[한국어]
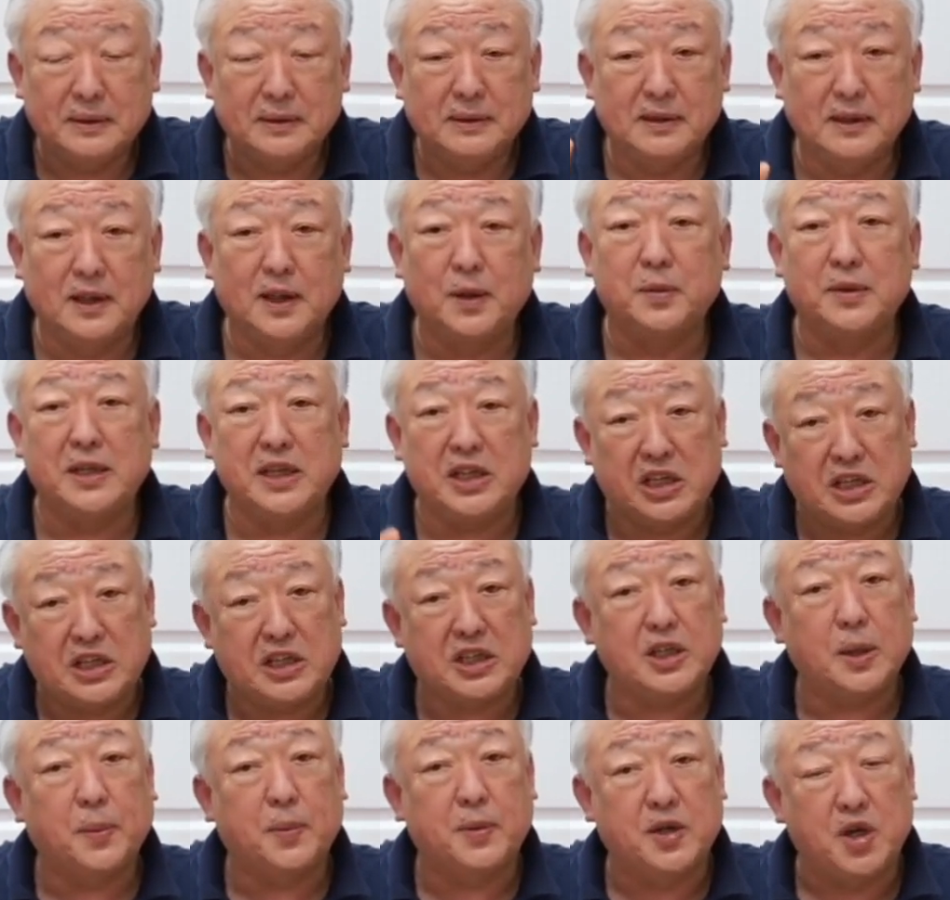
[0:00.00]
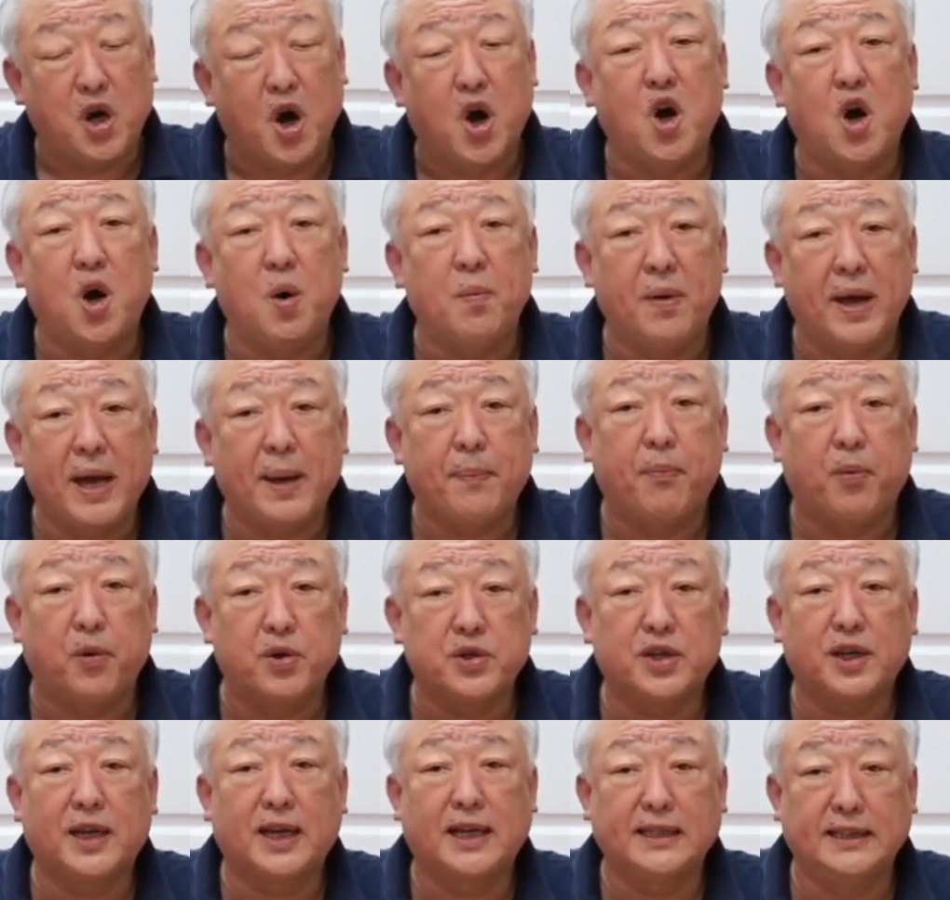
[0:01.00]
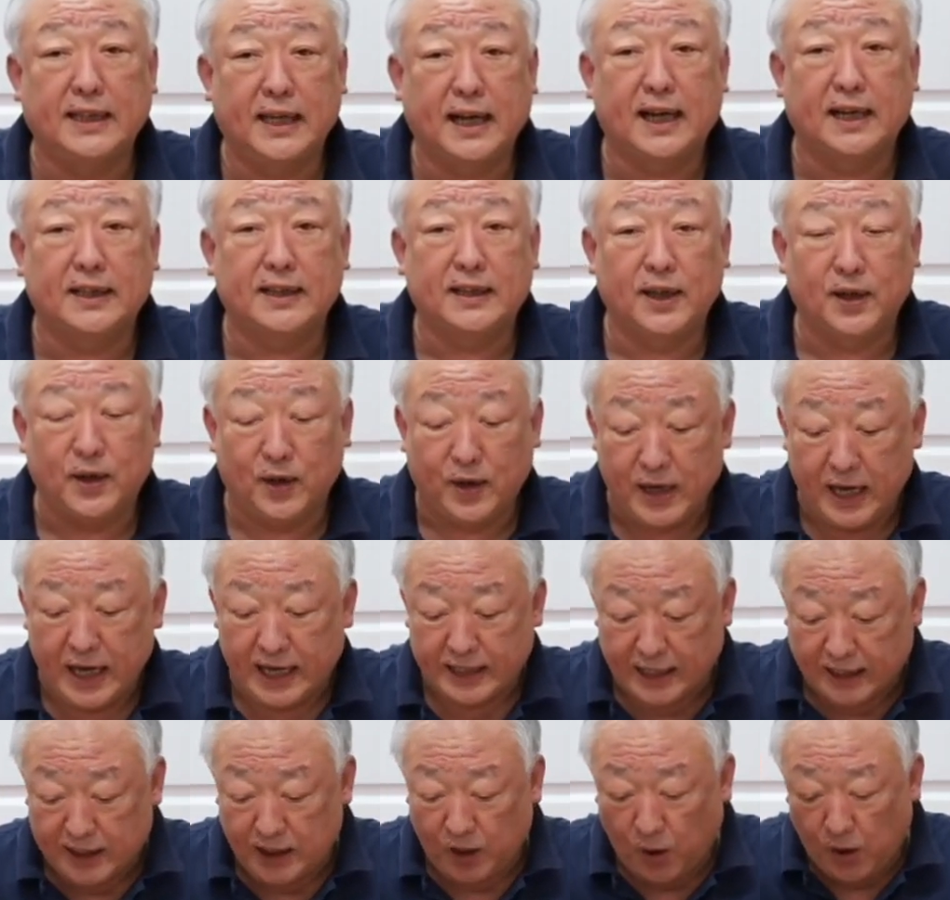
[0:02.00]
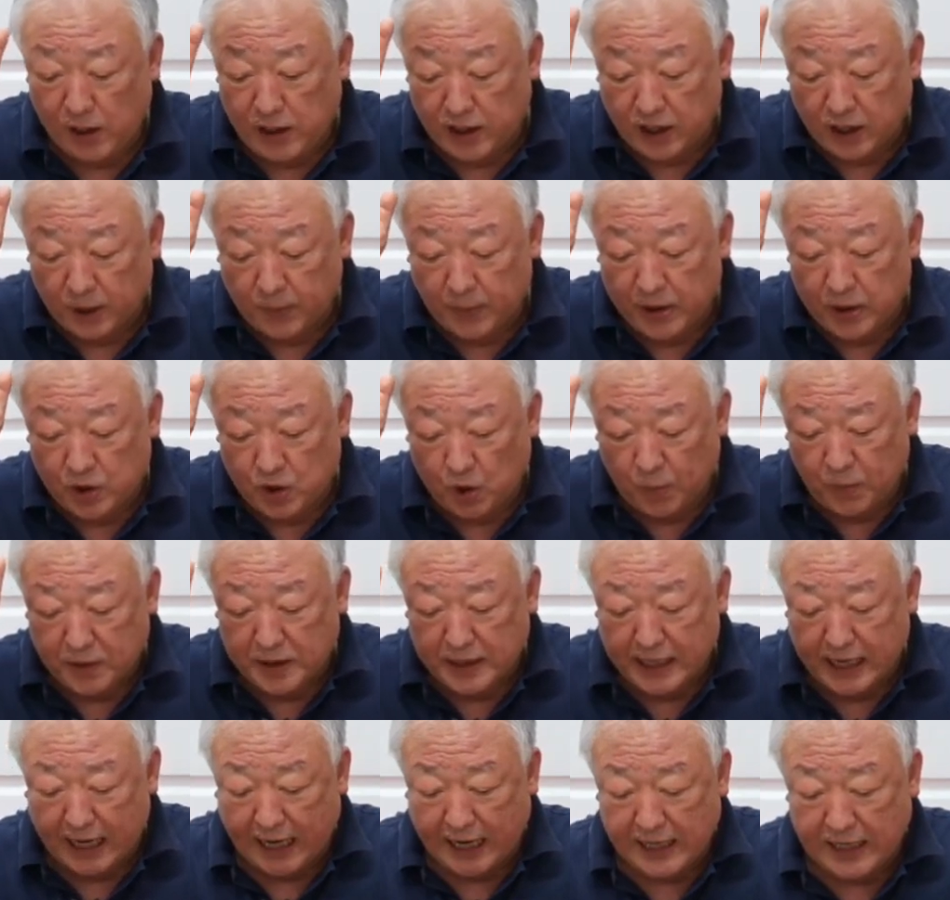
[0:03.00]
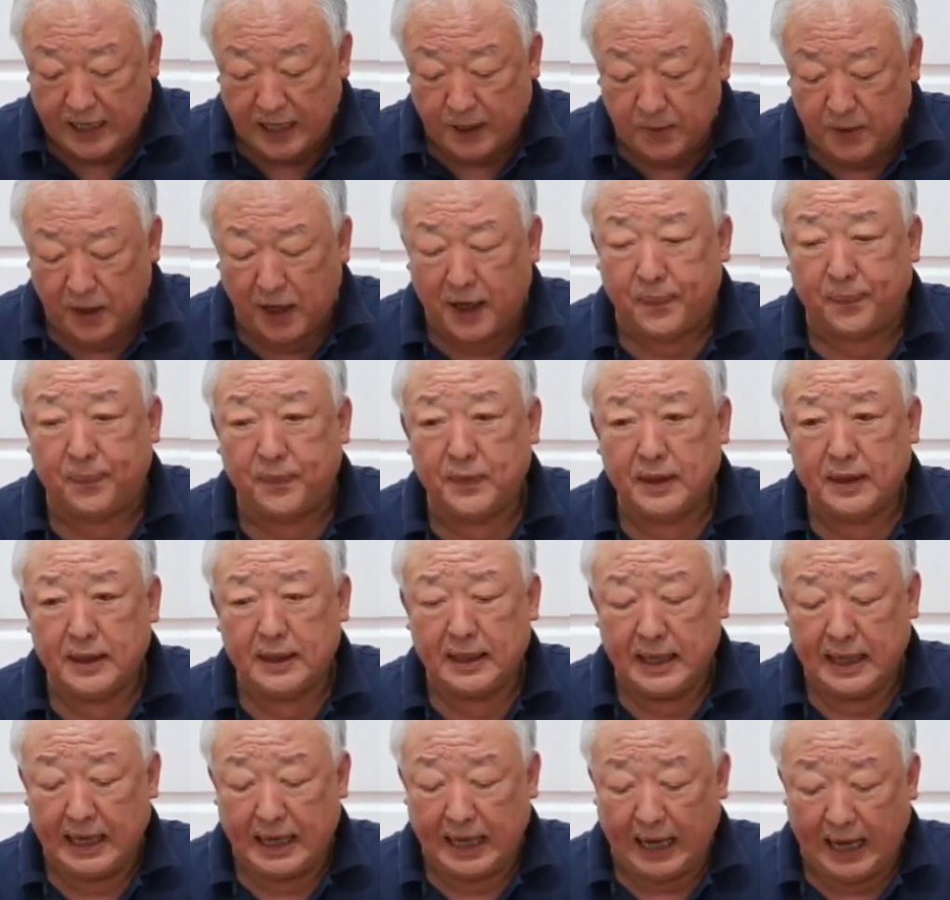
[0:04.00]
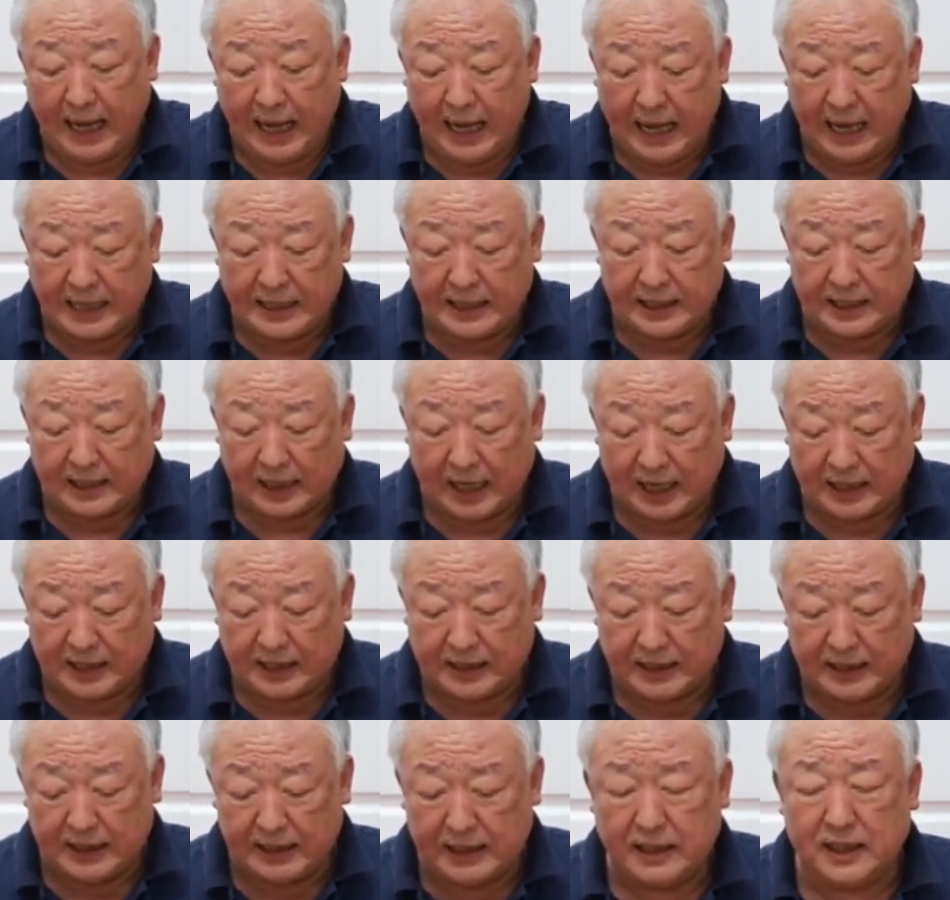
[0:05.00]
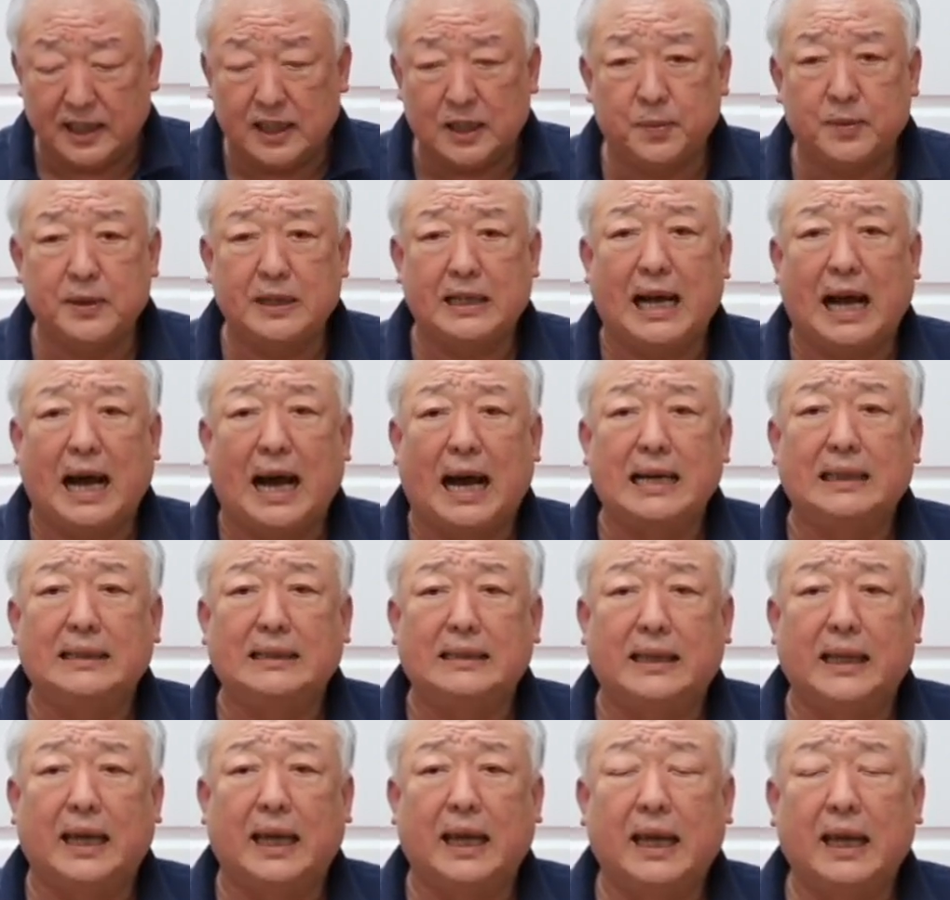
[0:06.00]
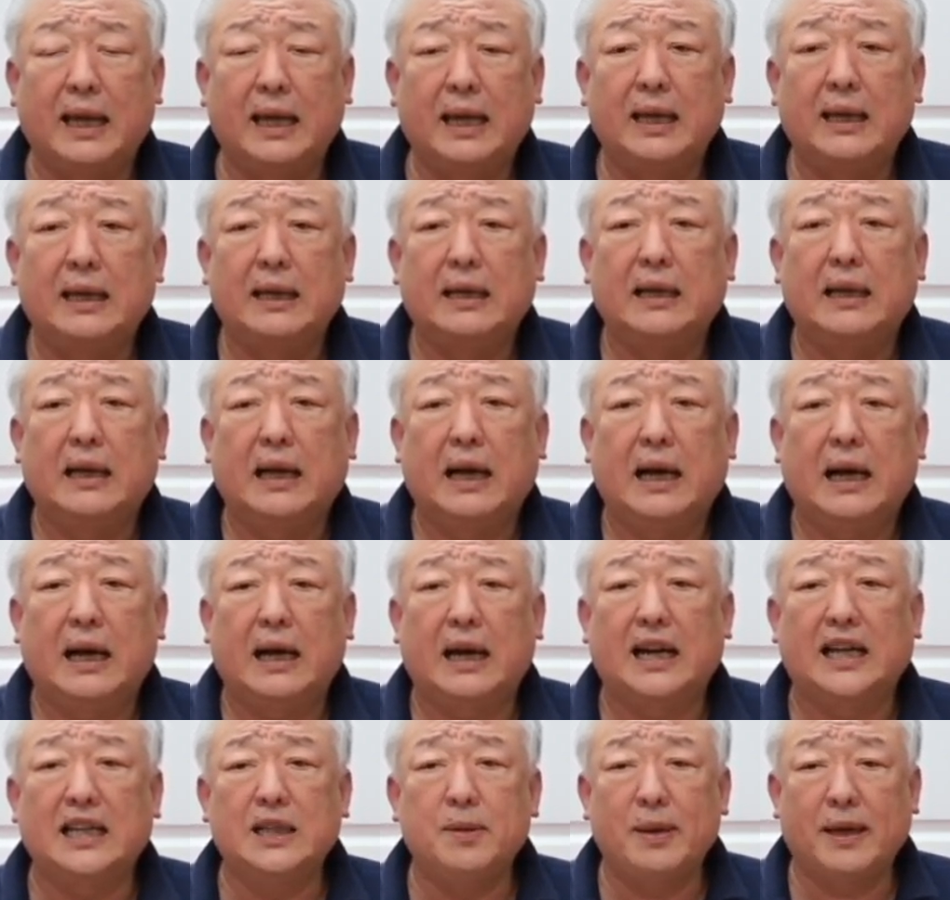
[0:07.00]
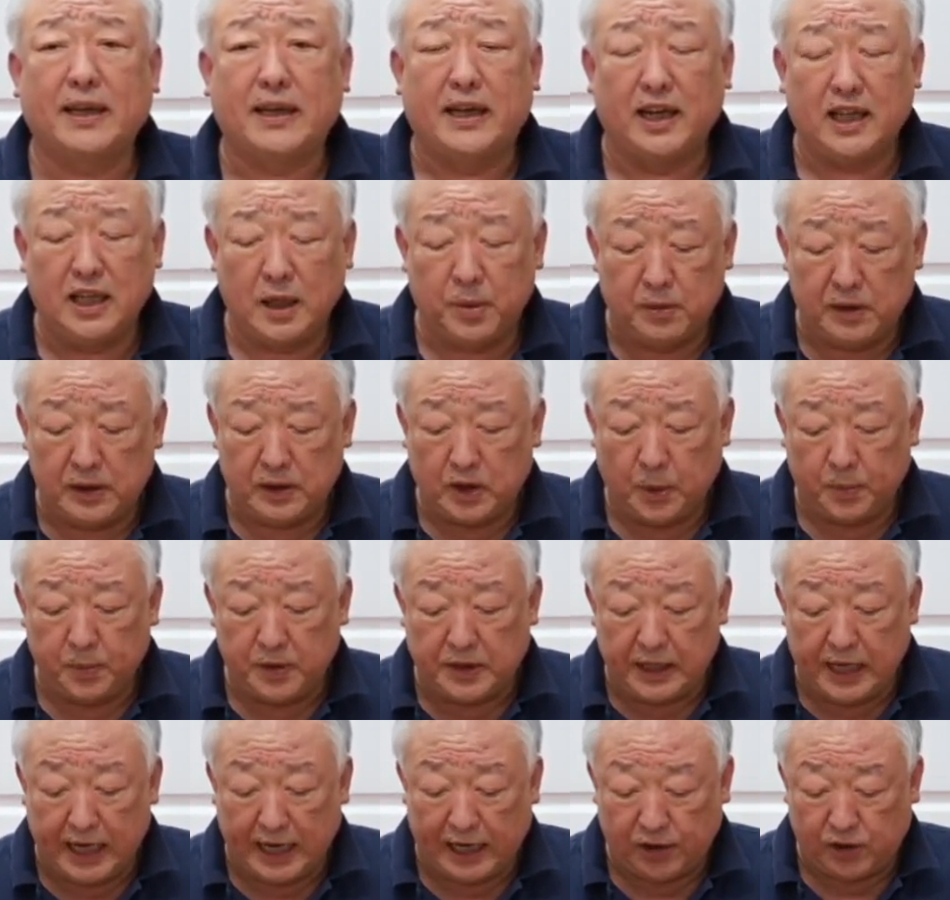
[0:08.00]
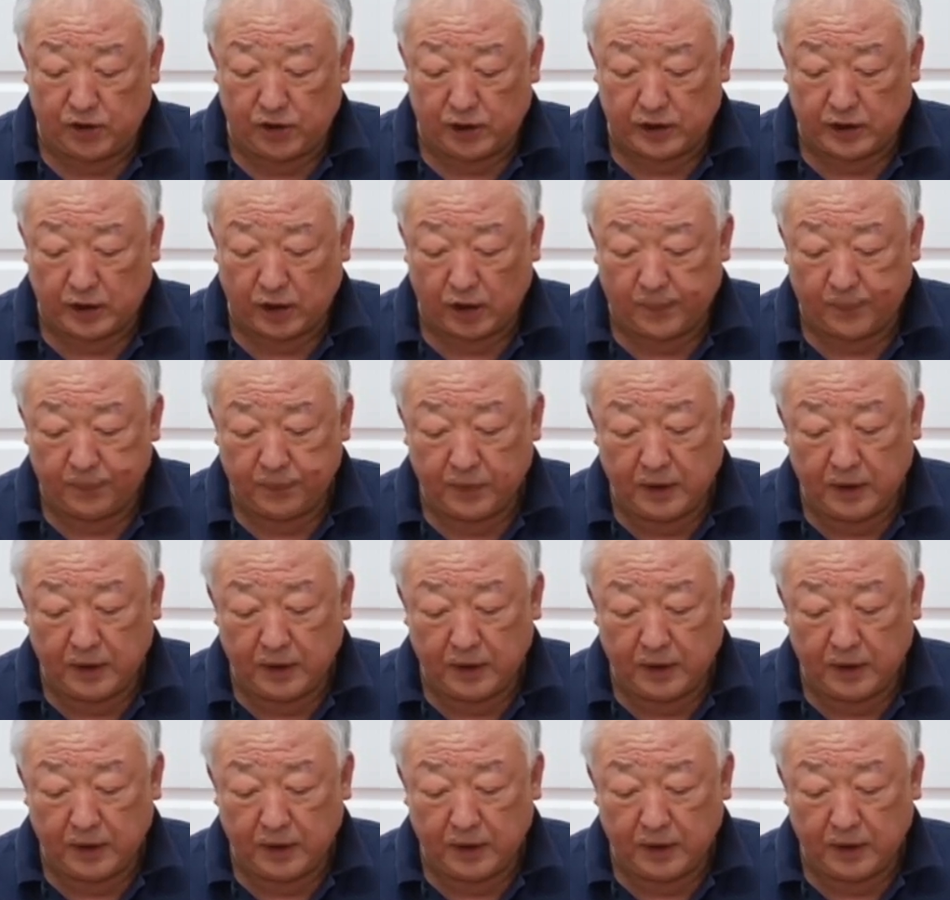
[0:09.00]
여러분이 직접 경험해 보셔야 이해가 돼요. 자, 이걸 여러분이 좀 이해하려면 한 가지 사실을 여러분이 알 때 하나님의 개념을 좀 이해할 수 있어요.